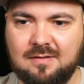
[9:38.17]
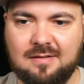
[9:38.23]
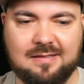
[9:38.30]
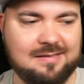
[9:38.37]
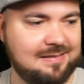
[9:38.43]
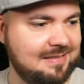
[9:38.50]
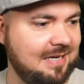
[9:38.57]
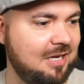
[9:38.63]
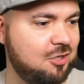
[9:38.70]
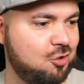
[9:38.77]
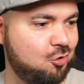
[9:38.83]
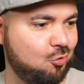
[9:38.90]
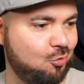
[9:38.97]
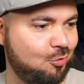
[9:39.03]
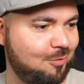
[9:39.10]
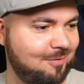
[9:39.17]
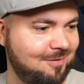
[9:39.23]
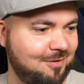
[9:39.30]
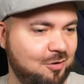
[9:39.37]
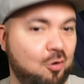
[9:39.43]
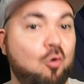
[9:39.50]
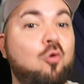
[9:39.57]
Sehr schön.
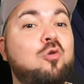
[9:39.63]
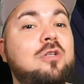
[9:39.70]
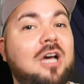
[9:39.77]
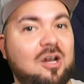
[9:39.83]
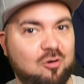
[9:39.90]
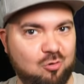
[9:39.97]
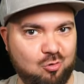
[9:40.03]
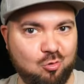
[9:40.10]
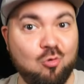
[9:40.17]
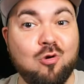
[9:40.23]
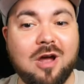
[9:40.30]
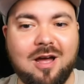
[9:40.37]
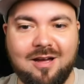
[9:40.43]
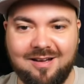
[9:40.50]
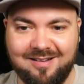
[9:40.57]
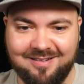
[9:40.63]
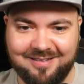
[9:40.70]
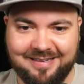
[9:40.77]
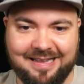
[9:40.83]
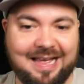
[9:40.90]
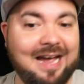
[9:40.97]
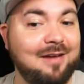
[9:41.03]
Und hallo, Luca.
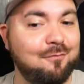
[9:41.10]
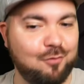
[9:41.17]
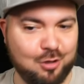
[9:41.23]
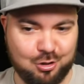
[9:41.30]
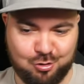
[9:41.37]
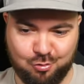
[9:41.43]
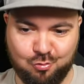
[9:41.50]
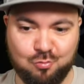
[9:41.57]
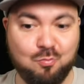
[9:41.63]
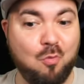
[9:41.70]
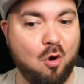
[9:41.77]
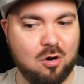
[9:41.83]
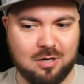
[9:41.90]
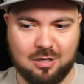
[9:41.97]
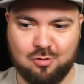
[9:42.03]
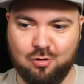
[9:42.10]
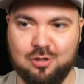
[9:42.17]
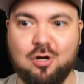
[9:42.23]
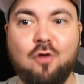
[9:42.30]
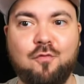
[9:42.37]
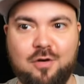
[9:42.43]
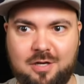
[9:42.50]
Einen wunderschönen guten Morgen. Natürlich
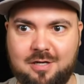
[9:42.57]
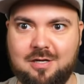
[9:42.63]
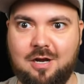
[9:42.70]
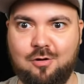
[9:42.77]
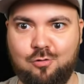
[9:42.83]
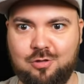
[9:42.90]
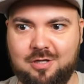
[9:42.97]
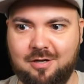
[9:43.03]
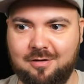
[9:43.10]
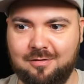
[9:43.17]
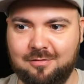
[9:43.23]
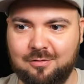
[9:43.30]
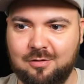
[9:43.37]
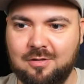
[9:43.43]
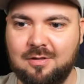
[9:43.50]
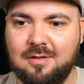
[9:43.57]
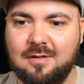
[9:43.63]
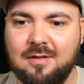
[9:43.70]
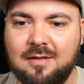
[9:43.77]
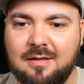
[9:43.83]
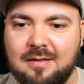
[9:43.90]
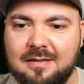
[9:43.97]
auch für dich. Hallöchen.
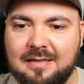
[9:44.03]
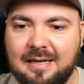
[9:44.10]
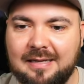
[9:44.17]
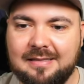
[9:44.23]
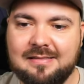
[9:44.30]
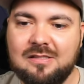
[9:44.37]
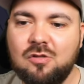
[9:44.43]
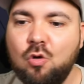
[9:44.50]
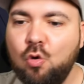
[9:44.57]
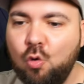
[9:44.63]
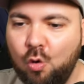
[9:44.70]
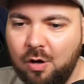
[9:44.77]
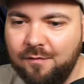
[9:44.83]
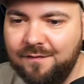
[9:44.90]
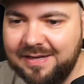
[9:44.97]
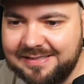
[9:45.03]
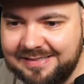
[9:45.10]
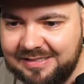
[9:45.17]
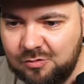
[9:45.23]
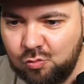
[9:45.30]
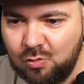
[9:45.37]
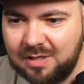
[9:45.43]
Da ist doch irgendwas.
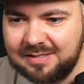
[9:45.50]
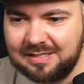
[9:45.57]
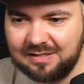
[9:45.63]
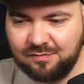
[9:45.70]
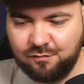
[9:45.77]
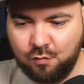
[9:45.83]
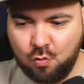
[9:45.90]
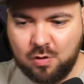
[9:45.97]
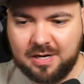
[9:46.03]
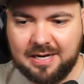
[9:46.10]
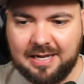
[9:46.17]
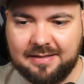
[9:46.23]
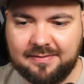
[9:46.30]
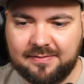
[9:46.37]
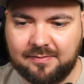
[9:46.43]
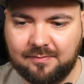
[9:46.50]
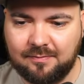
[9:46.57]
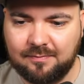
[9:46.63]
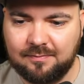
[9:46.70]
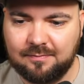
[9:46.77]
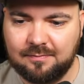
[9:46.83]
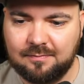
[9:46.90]
Siehst du das? Das ist ein Vogelnetz.
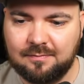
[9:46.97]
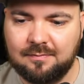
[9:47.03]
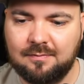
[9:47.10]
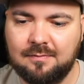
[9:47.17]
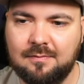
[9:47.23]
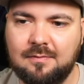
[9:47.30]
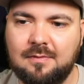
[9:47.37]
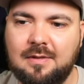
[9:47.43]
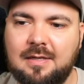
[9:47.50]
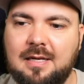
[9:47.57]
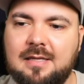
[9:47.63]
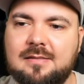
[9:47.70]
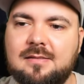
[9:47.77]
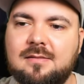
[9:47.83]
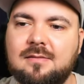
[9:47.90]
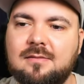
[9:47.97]
Nest.